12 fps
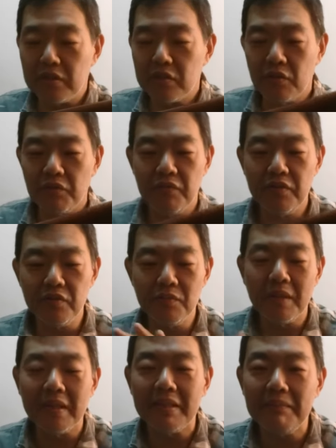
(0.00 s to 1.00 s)
só fiz
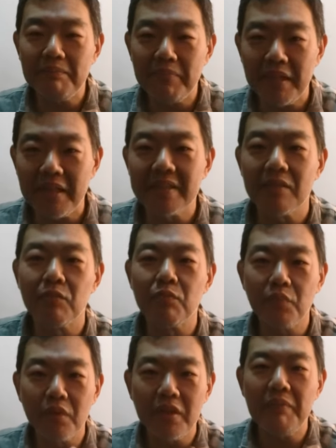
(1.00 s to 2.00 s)
uma limpeza, um
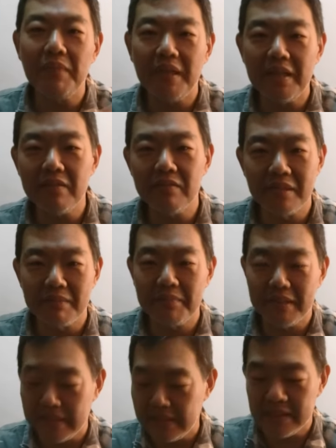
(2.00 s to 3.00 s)
polimento na
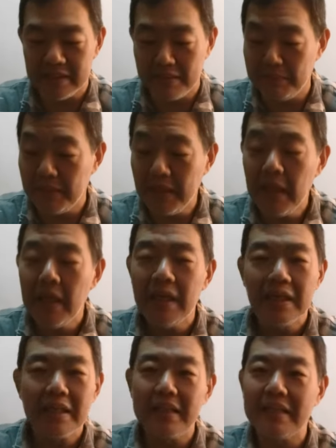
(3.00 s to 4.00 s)
bainha também,
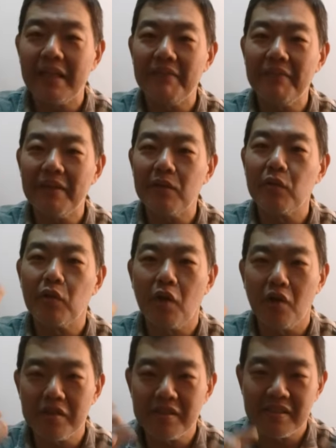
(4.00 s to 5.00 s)
que estava
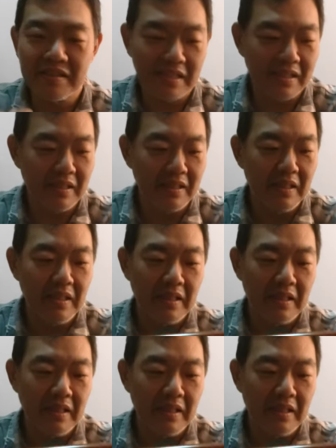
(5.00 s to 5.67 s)
grossa.